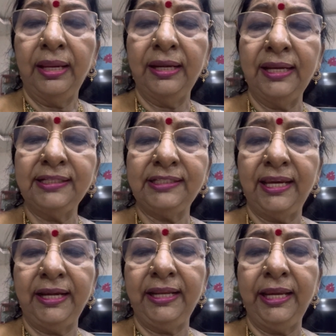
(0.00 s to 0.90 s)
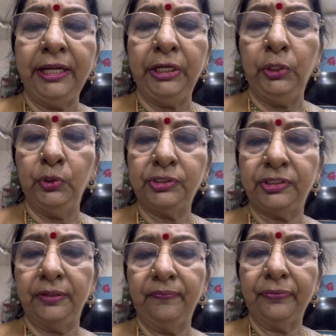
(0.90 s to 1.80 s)
என்எஸ்சிஐடி
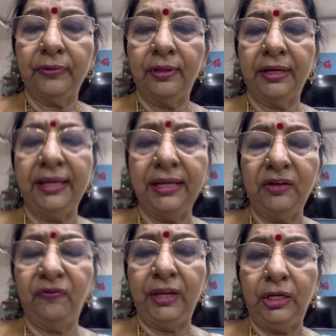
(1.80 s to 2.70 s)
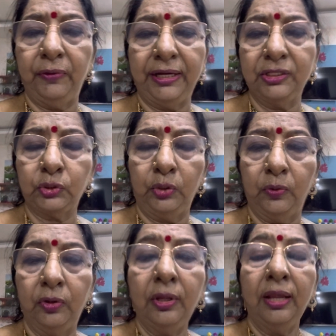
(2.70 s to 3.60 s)
இன்டியூஸ்டு ரீனல் ஃபெயிலியர்னு
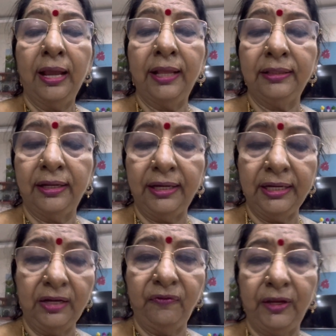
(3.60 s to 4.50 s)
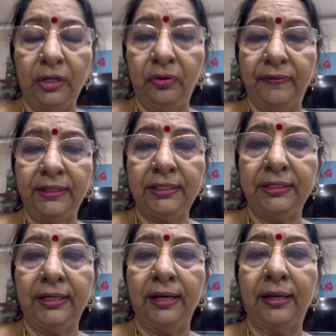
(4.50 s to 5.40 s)
சொல்லுவோம் அந்த ரீனல் ஃபெயிலியர்
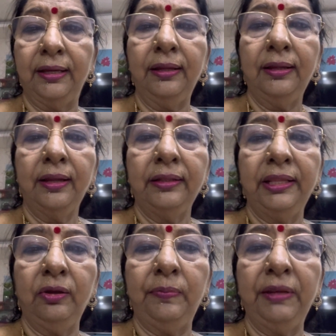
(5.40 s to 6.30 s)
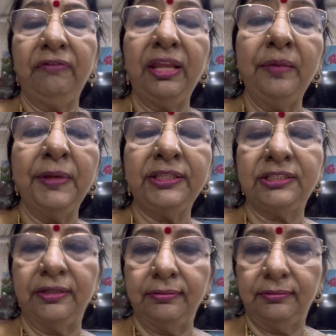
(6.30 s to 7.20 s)
வந்ததுனாக்கா தே வில் பி வெரி மச்
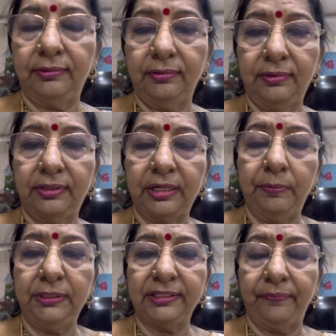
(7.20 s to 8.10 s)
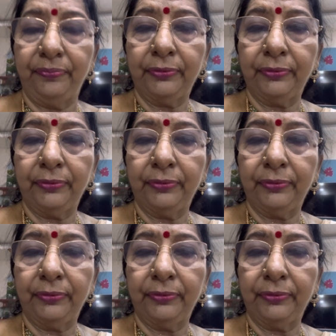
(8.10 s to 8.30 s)
ட்ரபுள்ஸம்